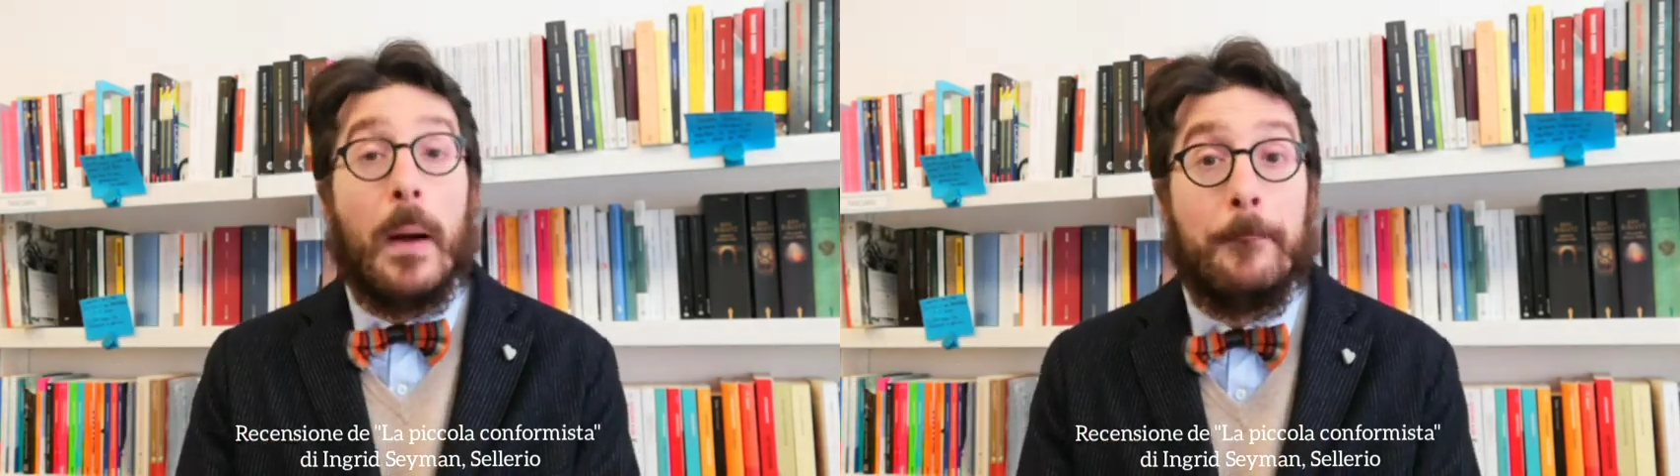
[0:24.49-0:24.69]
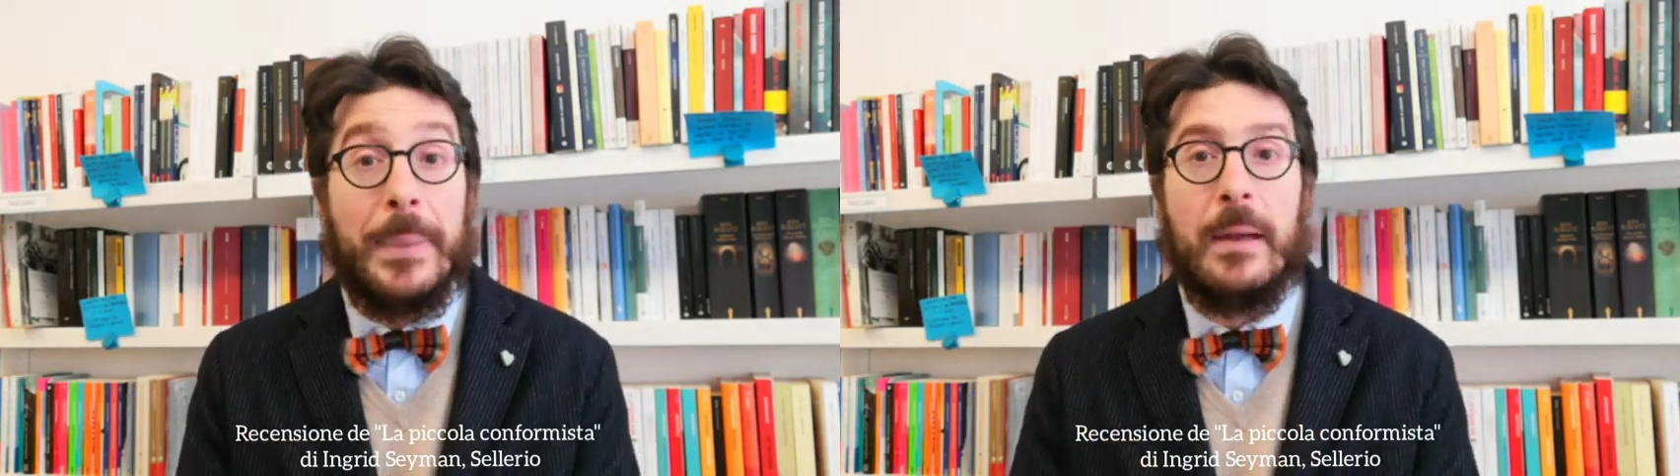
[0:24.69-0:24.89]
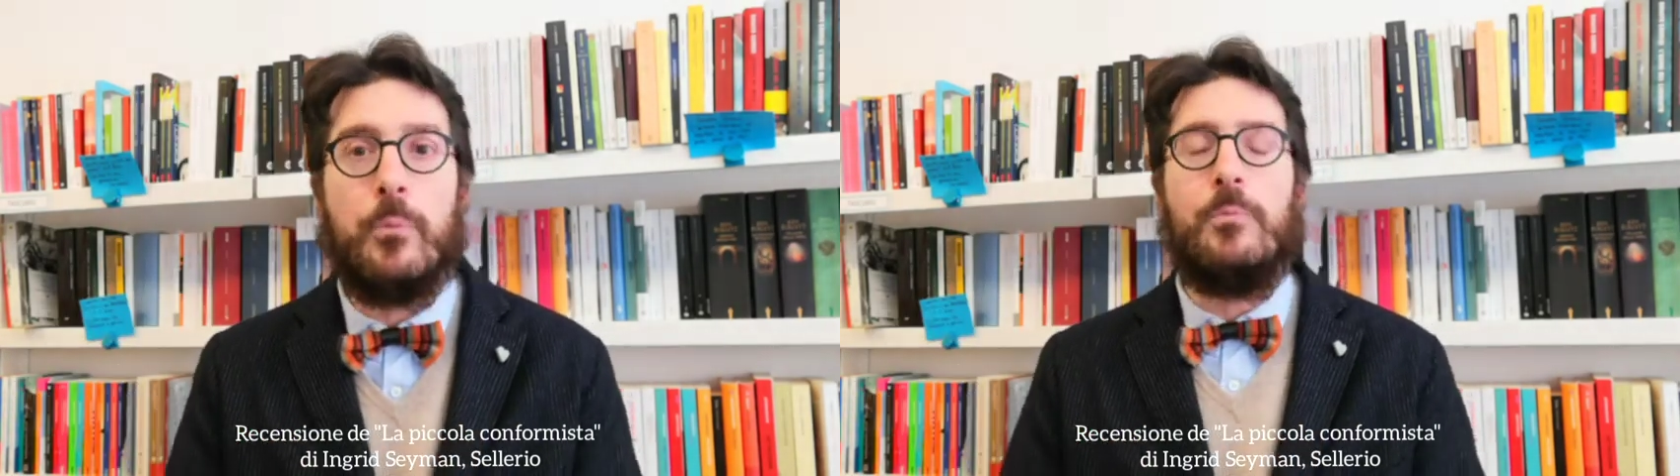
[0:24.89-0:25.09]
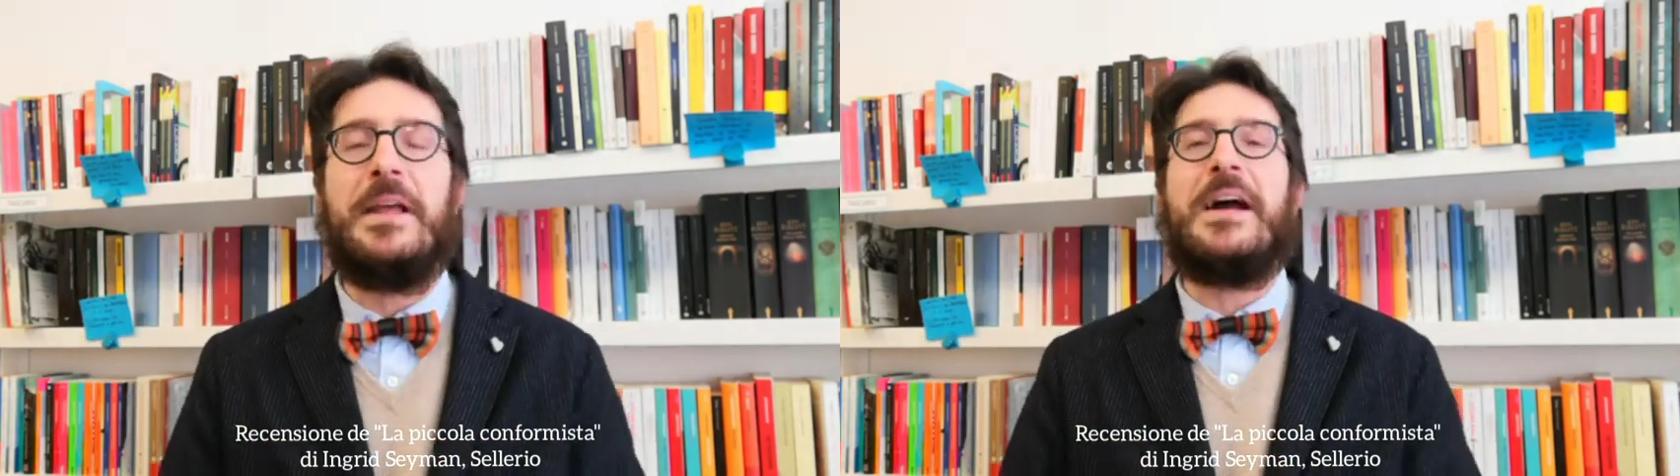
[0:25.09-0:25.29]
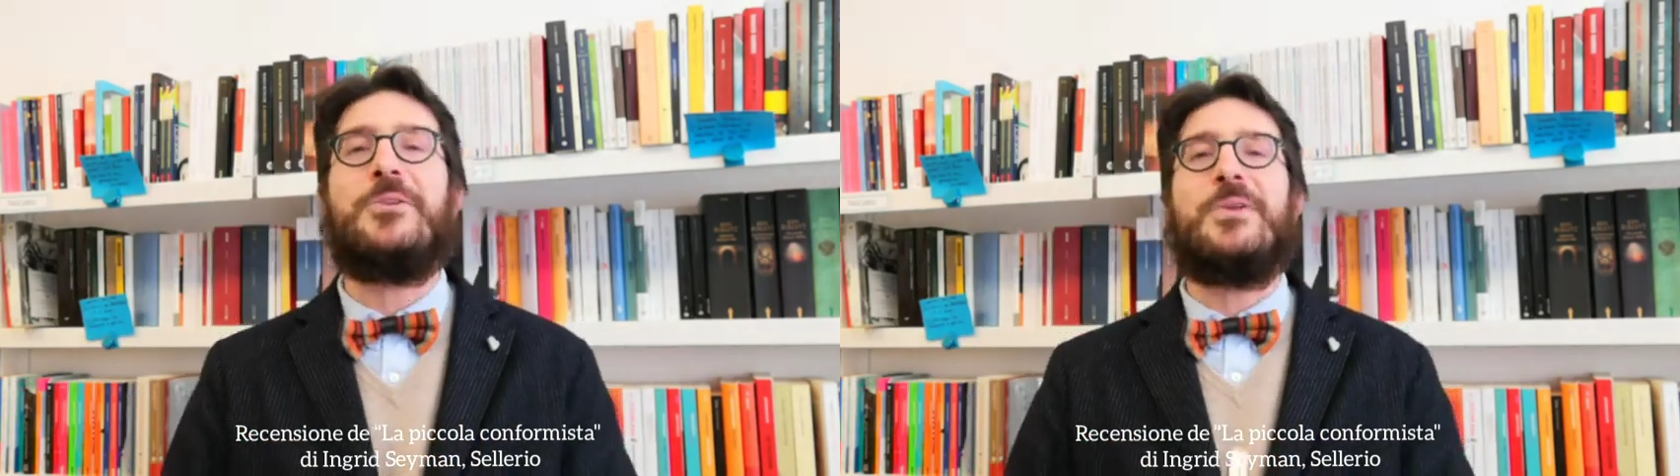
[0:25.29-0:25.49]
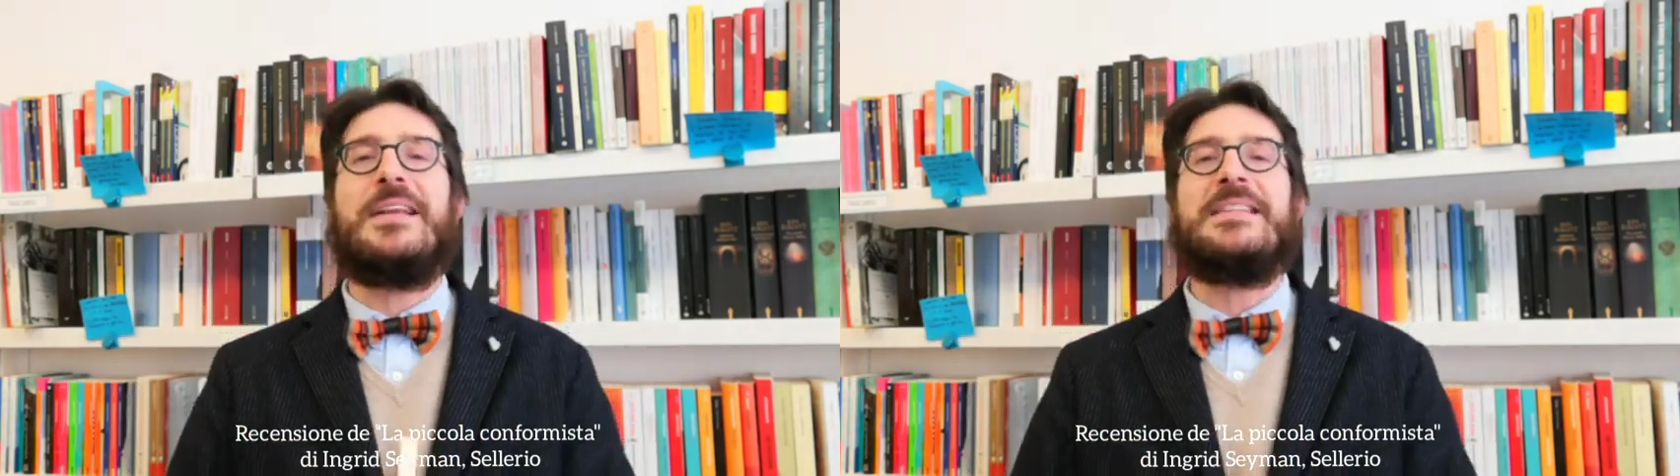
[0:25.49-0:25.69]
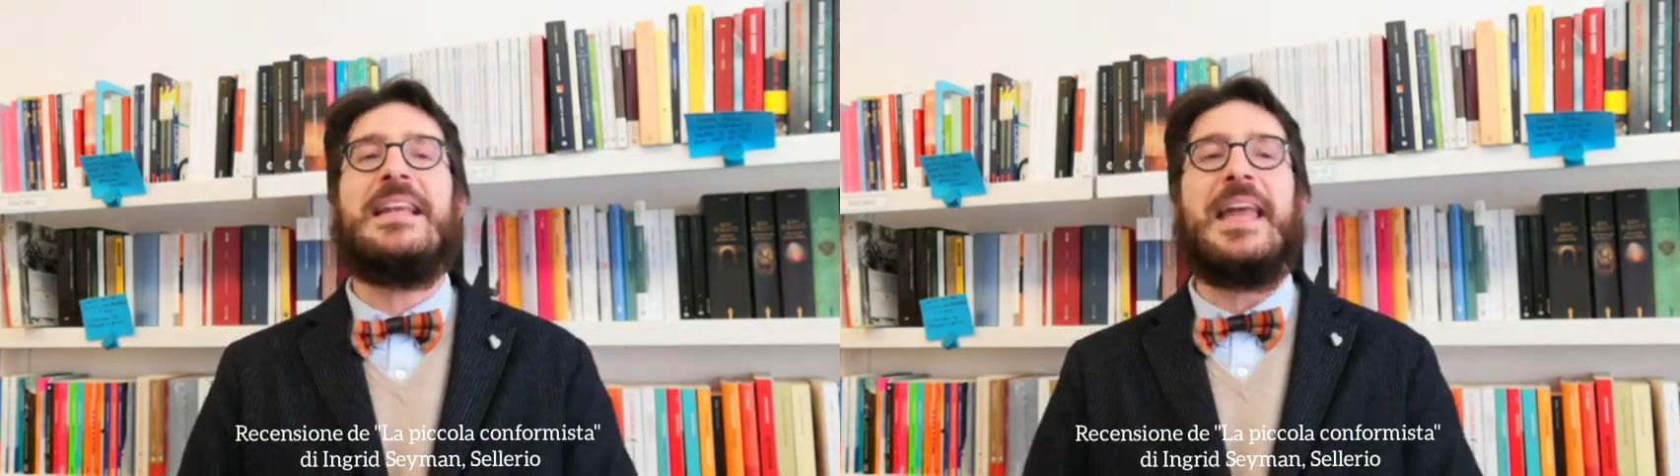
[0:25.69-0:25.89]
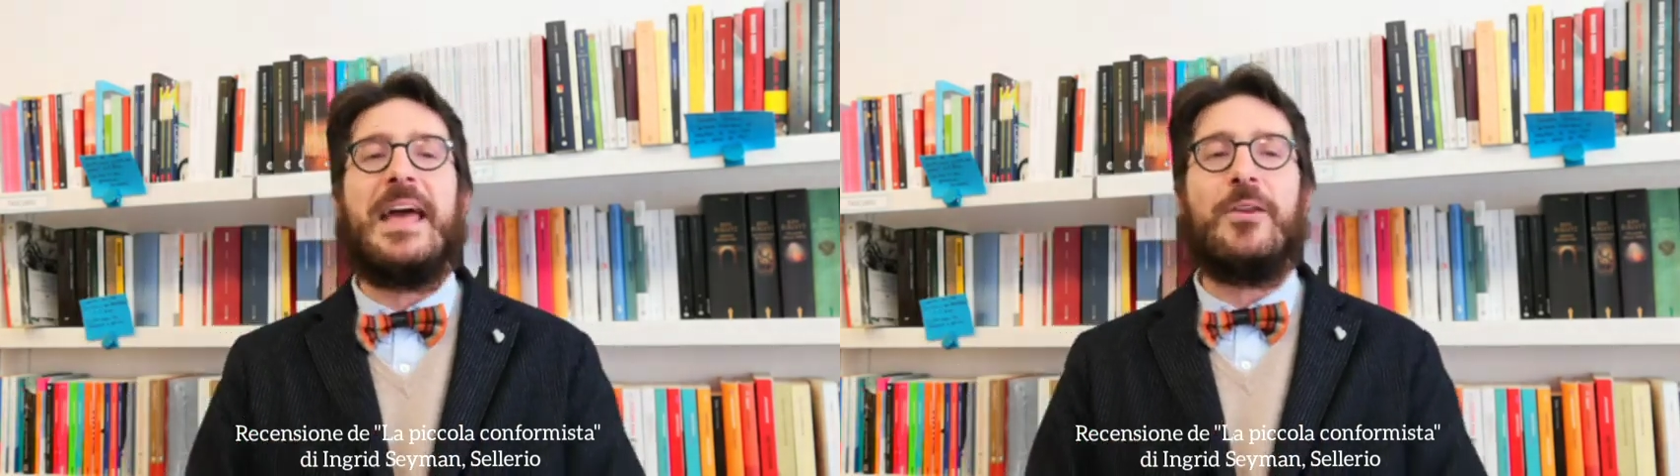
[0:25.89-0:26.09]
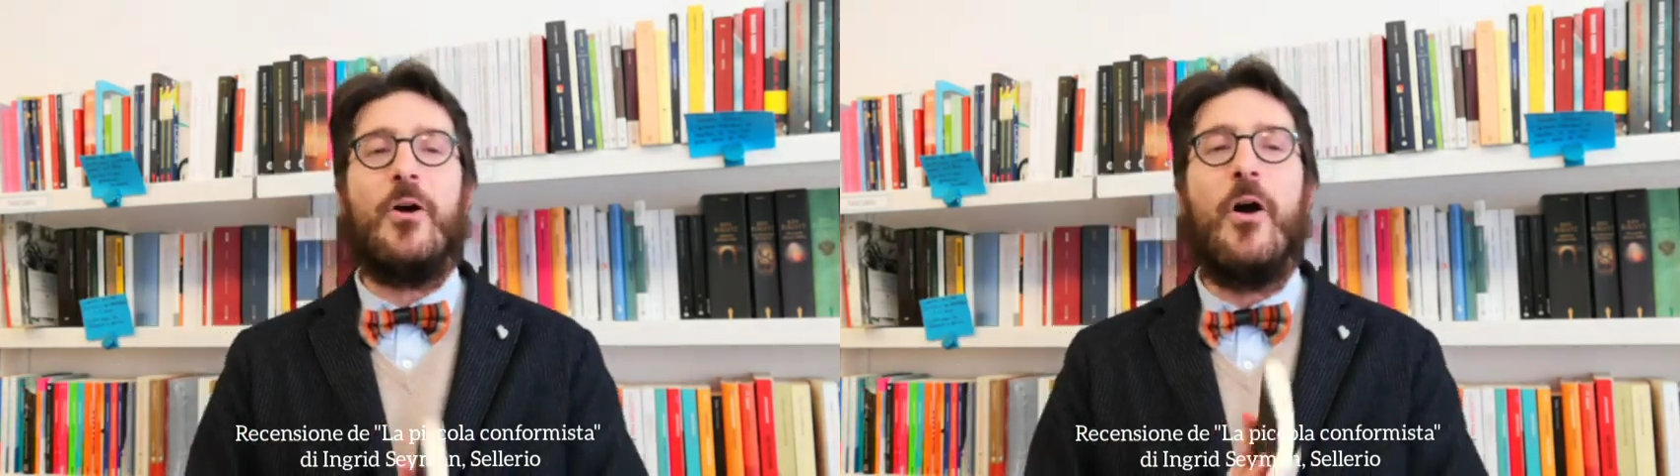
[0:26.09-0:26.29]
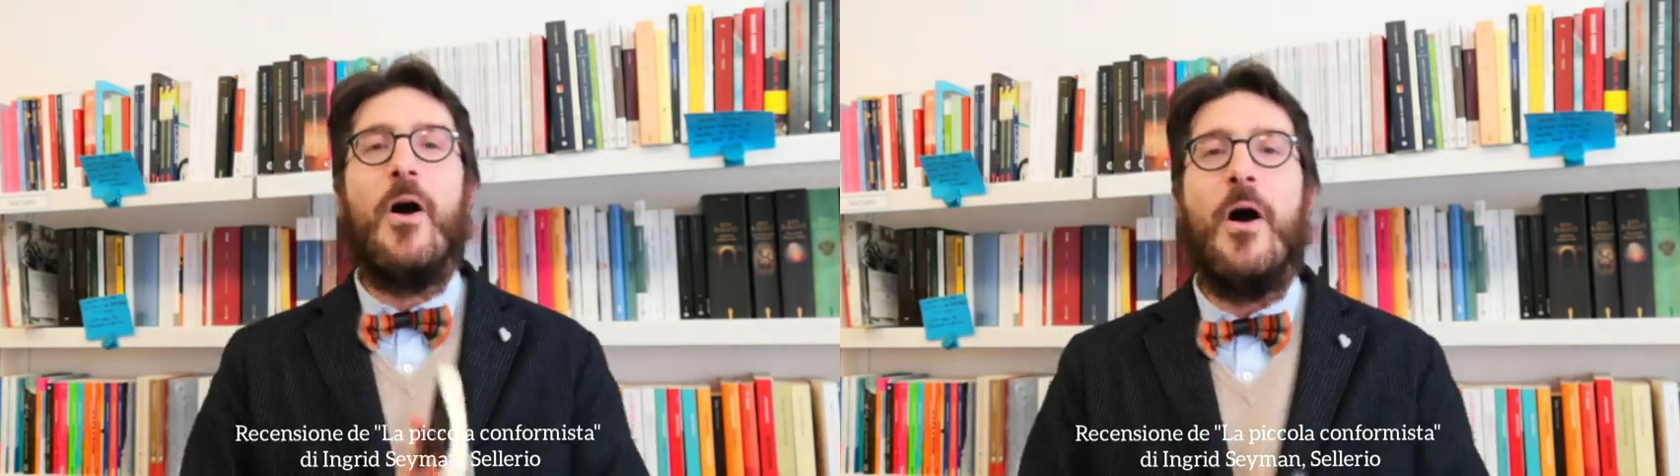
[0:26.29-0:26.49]
appena pubblicato dalla
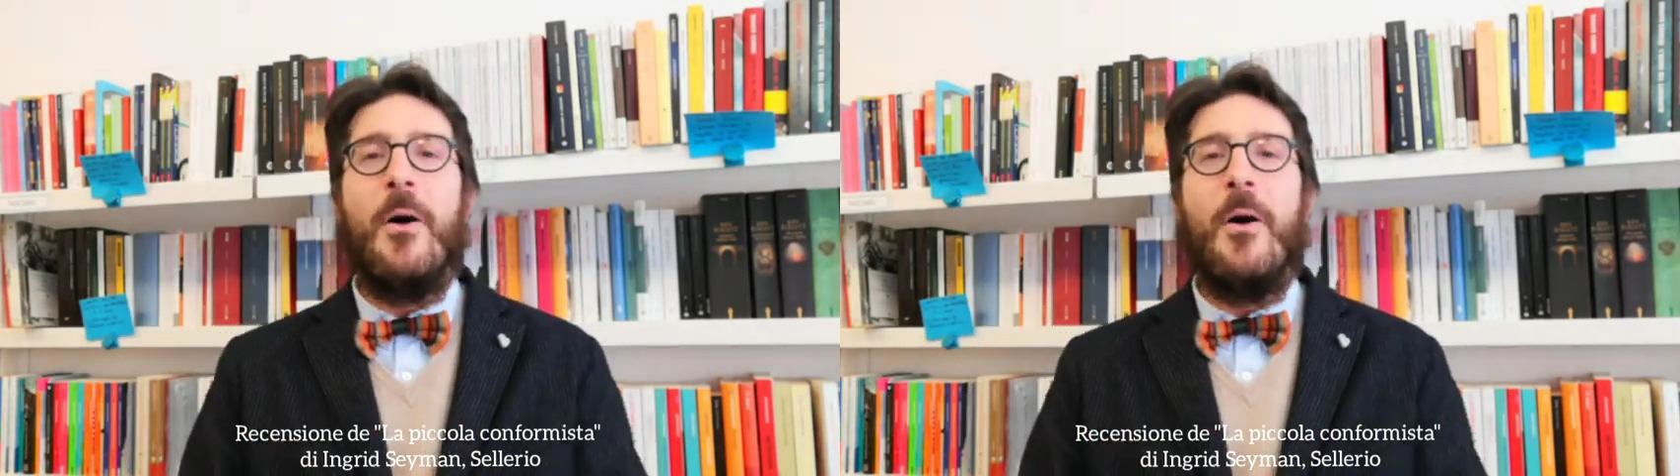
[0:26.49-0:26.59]
Sellerio,